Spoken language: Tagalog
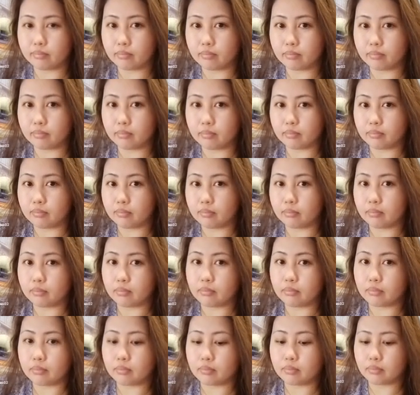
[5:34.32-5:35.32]
Love!
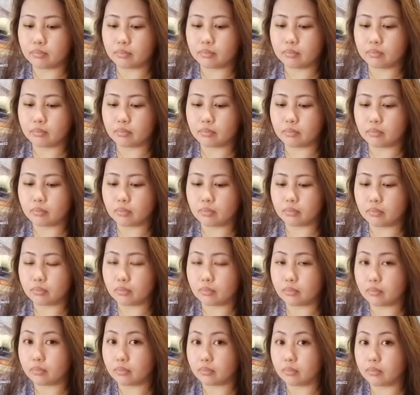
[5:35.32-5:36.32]

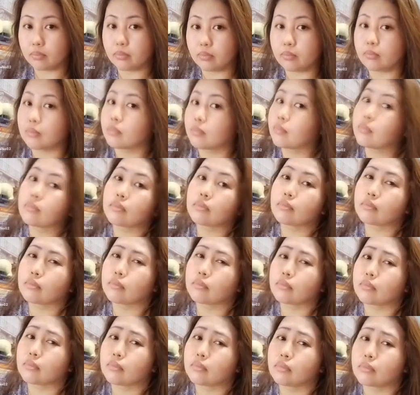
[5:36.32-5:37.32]
Love, hindi,
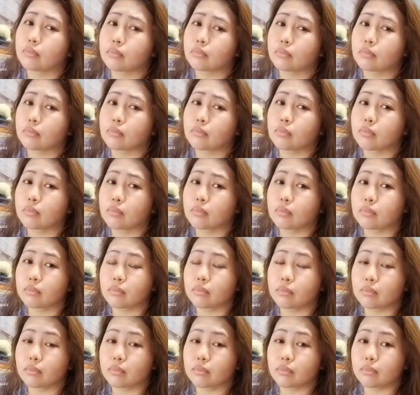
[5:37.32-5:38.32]
hindi pwede.
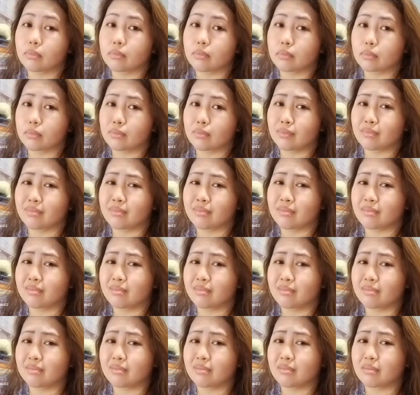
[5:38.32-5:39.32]
La,
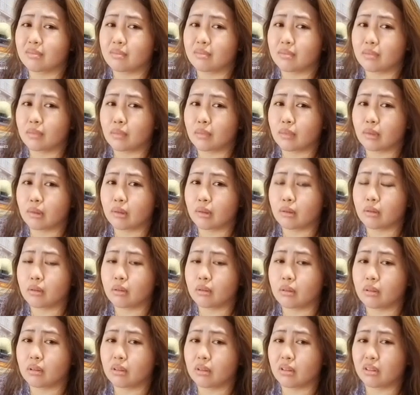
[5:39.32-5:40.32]
hindi pwede, nag-aaral pa
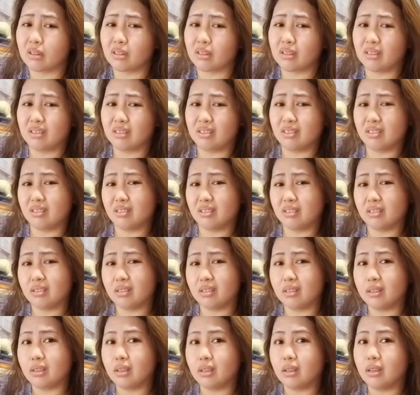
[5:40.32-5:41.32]
tayo. Hindi pwedeng
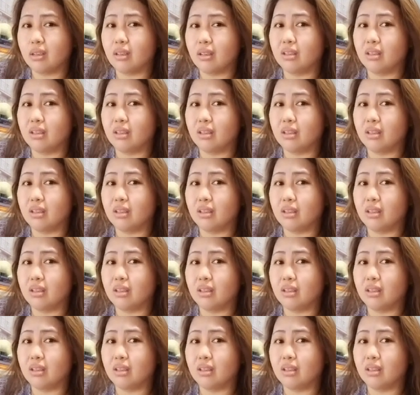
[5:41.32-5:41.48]
ganito.